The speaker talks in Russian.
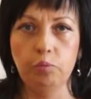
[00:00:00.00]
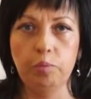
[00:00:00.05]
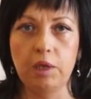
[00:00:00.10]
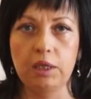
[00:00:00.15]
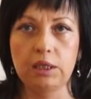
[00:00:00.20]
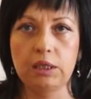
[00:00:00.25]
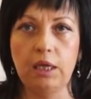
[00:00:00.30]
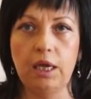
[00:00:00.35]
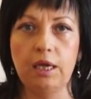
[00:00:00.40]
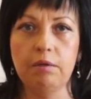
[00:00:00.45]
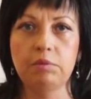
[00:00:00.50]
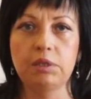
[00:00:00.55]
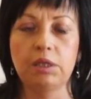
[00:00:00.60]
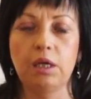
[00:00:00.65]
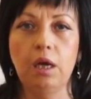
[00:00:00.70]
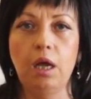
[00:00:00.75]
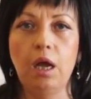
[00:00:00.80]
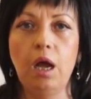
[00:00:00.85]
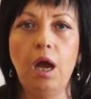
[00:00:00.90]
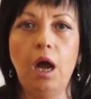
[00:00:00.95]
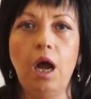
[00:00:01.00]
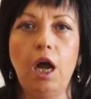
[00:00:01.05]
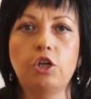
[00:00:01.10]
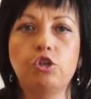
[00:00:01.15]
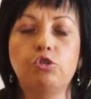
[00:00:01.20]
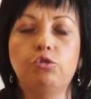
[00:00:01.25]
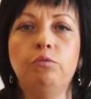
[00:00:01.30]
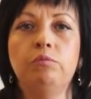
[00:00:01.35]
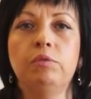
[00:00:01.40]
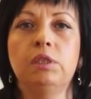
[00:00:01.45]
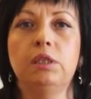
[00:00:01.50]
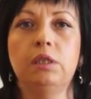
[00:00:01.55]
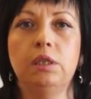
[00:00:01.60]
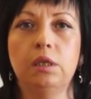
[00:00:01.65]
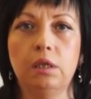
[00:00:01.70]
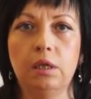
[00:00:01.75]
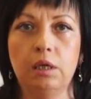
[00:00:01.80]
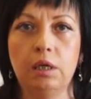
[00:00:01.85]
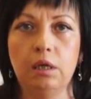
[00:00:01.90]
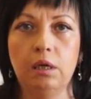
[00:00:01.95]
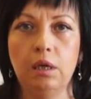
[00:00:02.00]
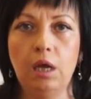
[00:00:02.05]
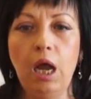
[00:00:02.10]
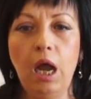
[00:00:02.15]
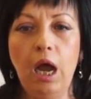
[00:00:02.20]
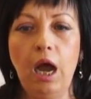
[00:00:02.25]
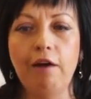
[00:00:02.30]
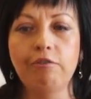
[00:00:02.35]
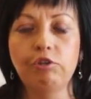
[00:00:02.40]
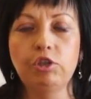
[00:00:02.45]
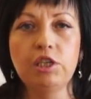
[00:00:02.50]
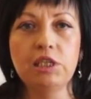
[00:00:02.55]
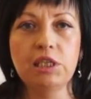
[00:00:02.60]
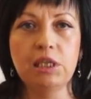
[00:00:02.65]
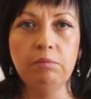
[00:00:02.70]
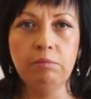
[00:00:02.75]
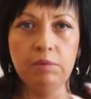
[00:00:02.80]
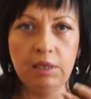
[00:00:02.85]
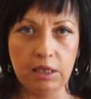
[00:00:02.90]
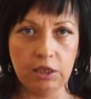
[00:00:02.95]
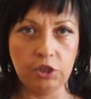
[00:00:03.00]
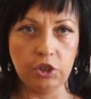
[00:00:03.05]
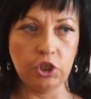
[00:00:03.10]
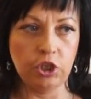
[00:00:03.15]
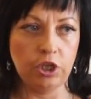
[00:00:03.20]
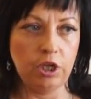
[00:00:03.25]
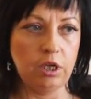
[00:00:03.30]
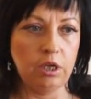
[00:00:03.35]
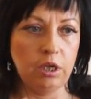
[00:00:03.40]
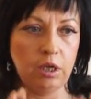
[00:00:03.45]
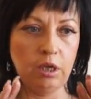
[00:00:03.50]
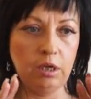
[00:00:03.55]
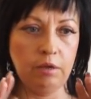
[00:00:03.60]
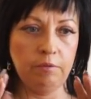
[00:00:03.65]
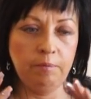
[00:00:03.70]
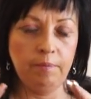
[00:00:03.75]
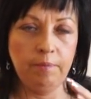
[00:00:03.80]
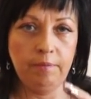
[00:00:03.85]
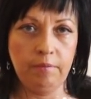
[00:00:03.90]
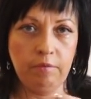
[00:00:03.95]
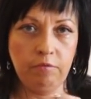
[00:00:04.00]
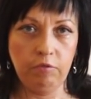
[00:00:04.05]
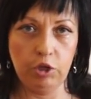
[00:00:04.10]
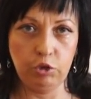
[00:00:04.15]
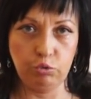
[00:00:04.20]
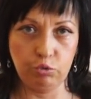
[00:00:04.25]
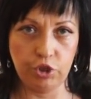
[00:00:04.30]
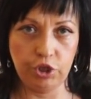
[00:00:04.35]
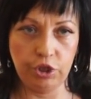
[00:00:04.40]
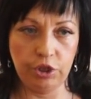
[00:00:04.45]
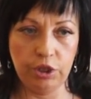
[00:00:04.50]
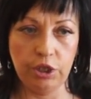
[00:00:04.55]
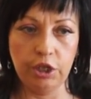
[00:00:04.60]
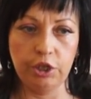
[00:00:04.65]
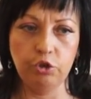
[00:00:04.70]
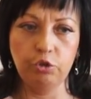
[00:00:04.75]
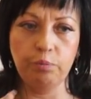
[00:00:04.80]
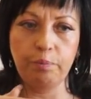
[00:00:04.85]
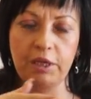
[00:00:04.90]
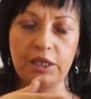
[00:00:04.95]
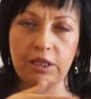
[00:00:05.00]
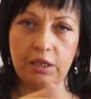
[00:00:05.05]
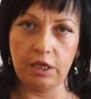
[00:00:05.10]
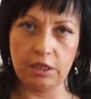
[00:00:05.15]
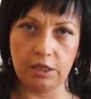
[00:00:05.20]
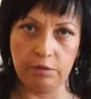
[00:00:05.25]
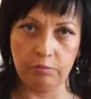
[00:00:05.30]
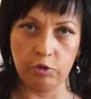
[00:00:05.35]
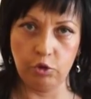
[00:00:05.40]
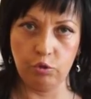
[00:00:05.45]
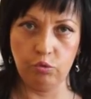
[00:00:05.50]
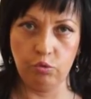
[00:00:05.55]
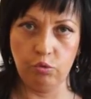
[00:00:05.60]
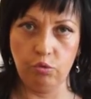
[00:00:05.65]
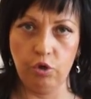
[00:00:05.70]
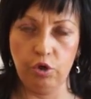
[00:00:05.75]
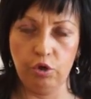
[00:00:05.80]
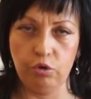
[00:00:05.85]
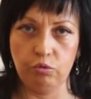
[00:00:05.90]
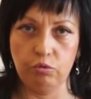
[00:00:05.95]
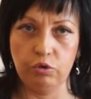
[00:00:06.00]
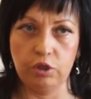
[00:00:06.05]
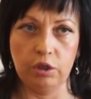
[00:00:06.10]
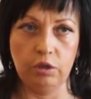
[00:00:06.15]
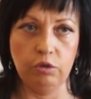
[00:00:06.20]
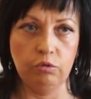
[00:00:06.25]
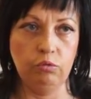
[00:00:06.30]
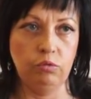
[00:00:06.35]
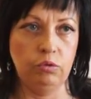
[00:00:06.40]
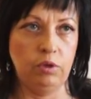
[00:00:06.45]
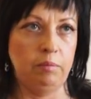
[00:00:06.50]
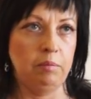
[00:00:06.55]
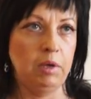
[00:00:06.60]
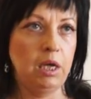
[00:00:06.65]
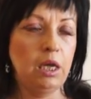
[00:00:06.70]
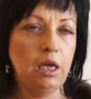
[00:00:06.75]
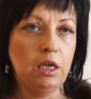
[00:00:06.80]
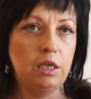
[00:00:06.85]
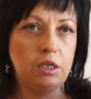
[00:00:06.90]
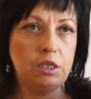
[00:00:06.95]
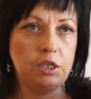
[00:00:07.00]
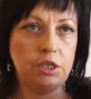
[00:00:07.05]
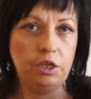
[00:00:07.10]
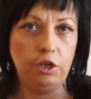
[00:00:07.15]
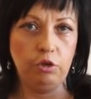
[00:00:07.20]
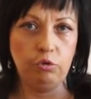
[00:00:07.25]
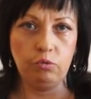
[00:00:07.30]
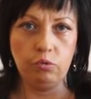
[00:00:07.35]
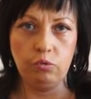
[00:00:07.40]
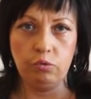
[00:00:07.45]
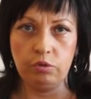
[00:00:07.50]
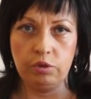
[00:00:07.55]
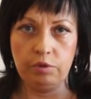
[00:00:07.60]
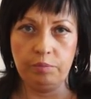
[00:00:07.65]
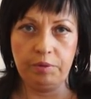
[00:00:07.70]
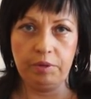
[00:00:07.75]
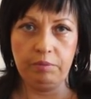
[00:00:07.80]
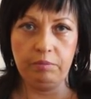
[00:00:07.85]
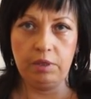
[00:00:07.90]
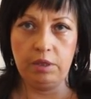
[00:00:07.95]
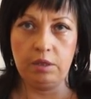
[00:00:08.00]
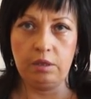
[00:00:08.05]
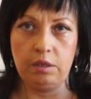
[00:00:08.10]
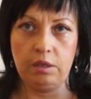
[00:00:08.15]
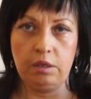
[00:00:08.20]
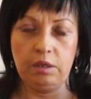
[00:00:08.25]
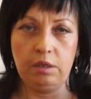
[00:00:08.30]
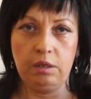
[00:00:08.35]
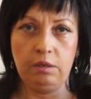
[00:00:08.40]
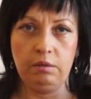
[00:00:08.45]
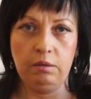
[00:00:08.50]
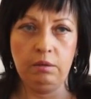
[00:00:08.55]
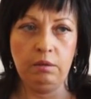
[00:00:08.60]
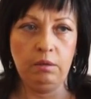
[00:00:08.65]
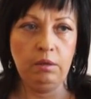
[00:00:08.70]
упластаемся. А что мы сделали? А вот если мы это же, э, эту же энергию потратим на другое русло, ну там стену, например, э,